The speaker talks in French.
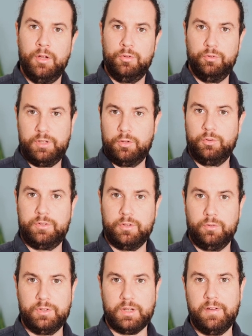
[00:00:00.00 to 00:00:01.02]
de
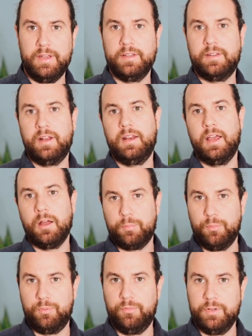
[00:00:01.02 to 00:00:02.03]
dégrossir le travail et d'aller un
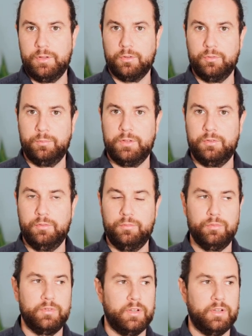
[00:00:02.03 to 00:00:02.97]
peu plus vite dans nos prises de vue.